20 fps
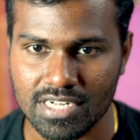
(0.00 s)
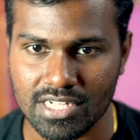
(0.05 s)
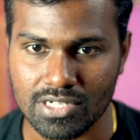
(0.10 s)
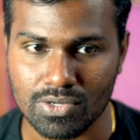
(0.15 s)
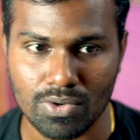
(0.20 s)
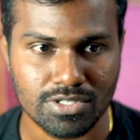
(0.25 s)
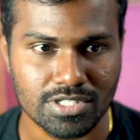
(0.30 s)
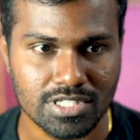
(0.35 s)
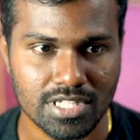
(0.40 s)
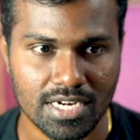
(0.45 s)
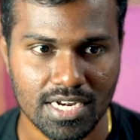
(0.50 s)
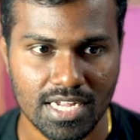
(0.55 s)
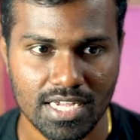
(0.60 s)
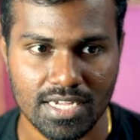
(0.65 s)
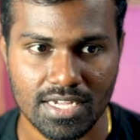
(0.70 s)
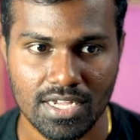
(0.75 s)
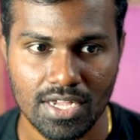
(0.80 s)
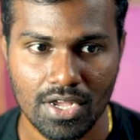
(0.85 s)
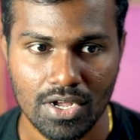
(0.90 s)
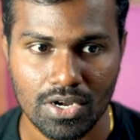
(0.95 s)
இந்த டோஸ் தானே
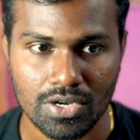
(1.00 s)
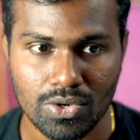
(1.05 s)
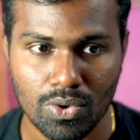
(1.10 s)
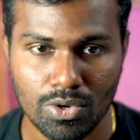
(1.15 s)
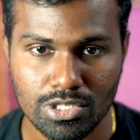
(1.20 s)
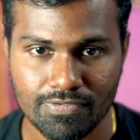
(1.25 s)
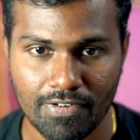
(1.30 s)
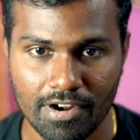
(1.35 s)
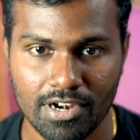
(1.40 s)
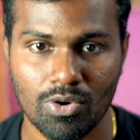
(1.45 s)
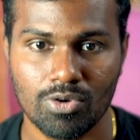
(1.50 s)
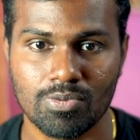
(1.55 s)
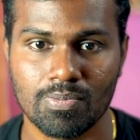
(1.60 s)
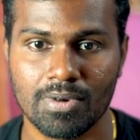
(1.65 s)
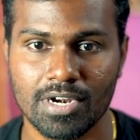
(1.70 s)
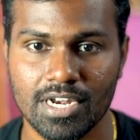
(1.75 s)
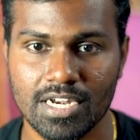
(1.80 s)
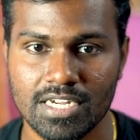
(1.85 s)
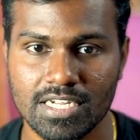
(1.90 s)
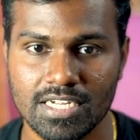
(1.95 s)
டோஸ் ஃபைல்
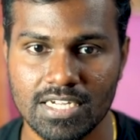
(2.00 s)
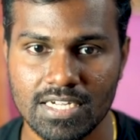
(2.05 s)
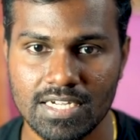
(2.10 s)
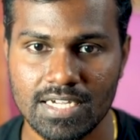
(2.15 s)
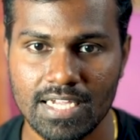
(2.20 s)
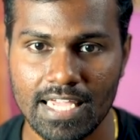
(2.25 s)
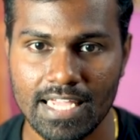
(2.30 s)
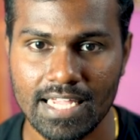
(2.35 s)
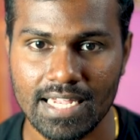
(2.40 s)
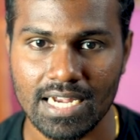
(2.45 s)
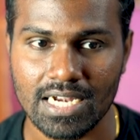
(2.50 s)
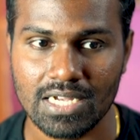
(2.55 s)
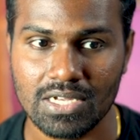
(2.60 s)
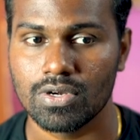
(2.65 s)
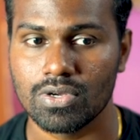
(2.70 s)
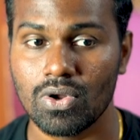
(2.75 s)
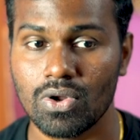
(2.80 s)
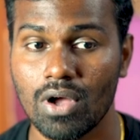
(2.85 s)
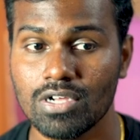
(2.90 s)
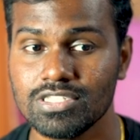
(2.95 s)
ஓப்பன் பண்ணிவிட்டு இங்கே
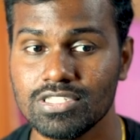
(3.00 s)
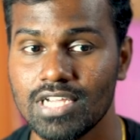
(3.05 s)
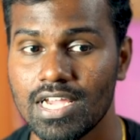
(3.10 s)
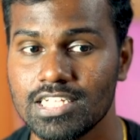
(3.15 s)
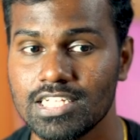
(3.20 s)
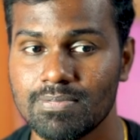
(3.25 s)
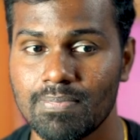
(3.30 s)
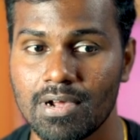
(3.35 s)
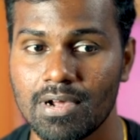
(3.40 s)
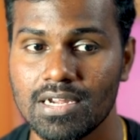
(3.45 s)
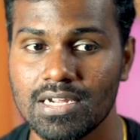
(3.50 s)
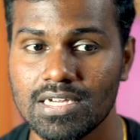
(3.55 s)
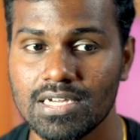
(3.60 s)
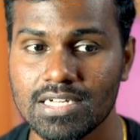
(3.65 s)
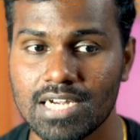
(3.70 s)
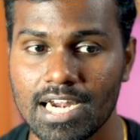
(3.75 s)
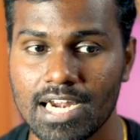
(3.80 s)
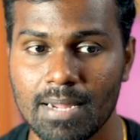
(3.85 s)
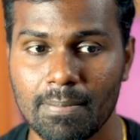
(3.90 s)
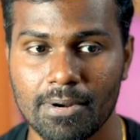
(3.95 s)
டாட் ஜேஎஸ் வேர்ல்டு
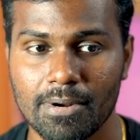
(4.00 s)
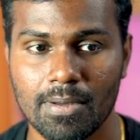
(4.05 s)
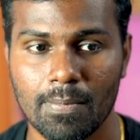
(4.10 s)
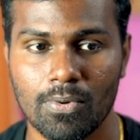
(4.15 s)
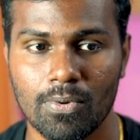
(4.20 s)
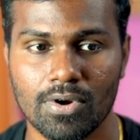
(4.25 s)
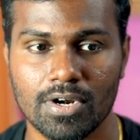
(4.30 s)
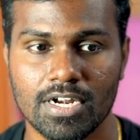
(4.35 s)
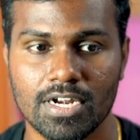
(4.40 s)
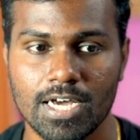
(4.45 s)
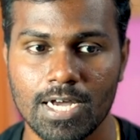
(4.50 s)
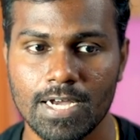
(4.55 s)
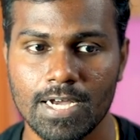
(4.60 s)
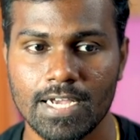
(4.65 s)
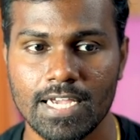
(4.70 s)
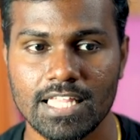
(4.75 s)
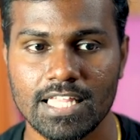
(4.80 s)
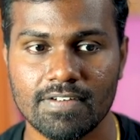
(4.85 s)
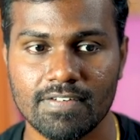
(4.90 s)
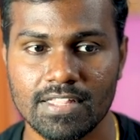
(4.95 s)
நான் என்ன பண்ண போகிறேன்னா
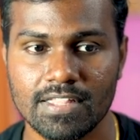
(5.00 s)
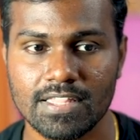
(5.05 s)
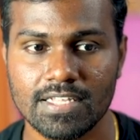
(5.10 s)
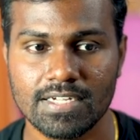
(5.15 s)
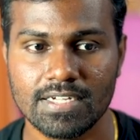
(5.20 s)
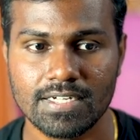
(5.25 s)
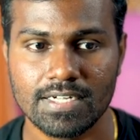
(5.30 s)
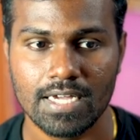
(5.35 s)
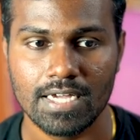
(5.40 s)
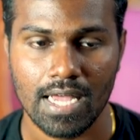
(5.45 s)
இதை வந்து